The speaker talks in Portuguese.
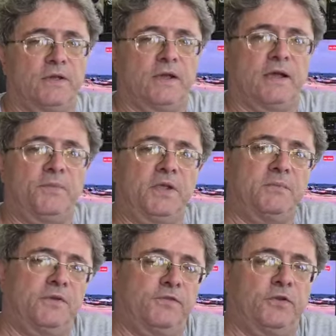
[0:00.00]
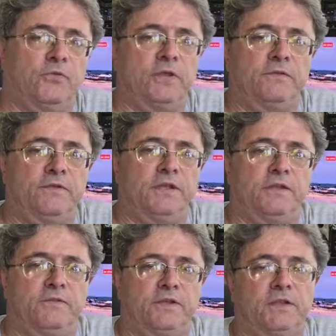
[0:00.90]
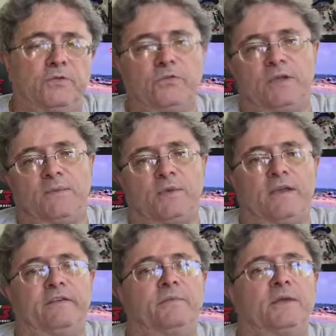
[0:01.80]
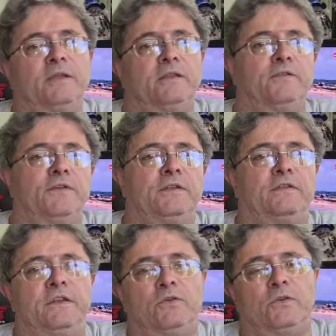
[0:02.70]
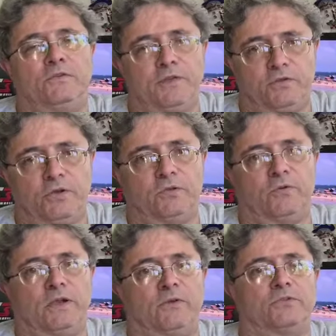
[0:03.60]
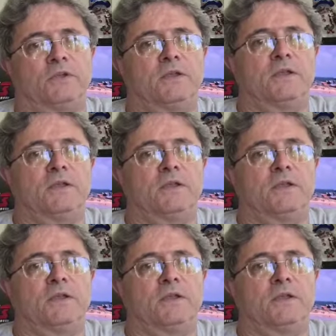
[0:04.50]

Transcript: A mínima ficou em 20, 21 e a máxima entre 25 a 28 graus,